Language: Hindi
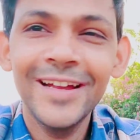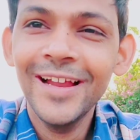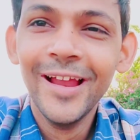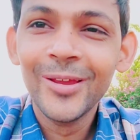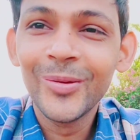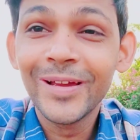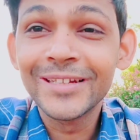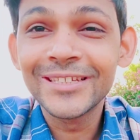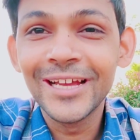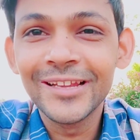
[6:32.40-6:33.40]
क्योंकि
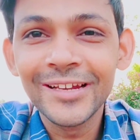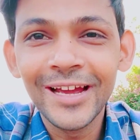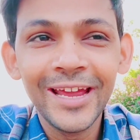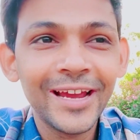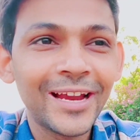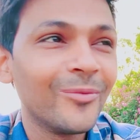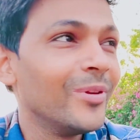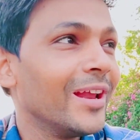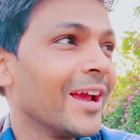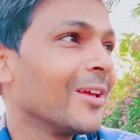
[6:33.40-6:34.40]
घर से यहाँ तक आए हैं कल
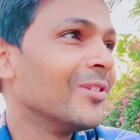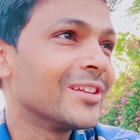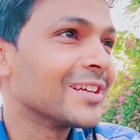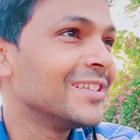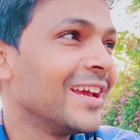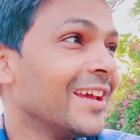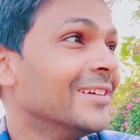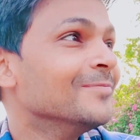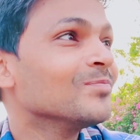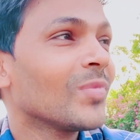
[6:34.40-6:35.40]
फिर आएंगे फिर थक जाएंगे
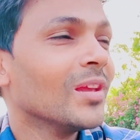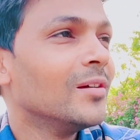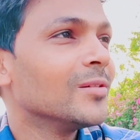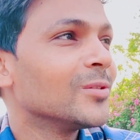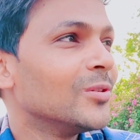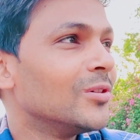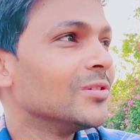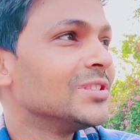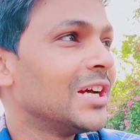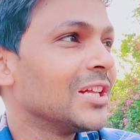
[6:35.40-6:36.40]

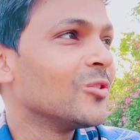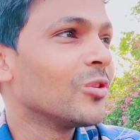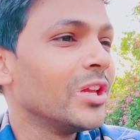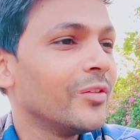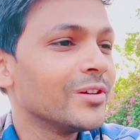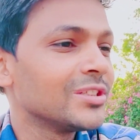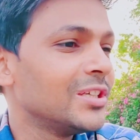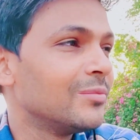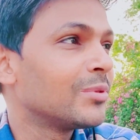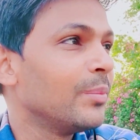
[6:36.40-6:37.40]
तो ज़्यादा दूर नहीं है
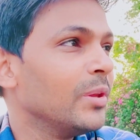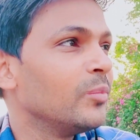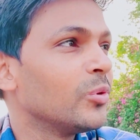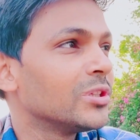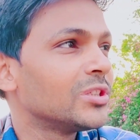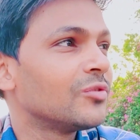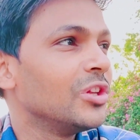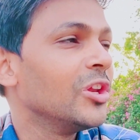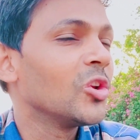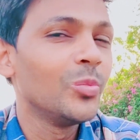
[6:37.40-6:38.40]
वैसे हम कमीनपुरा सिर्फ
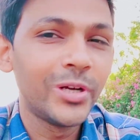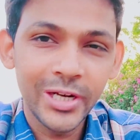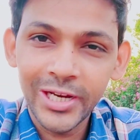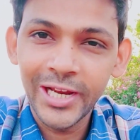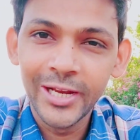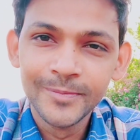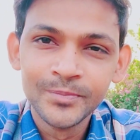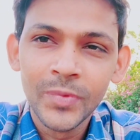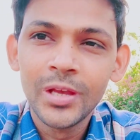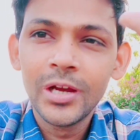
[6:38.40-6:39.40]
तीन किलोमीटर रह गए
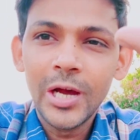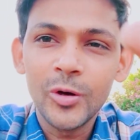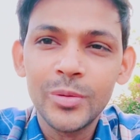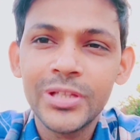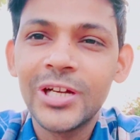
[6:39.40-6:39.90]
आपको मैं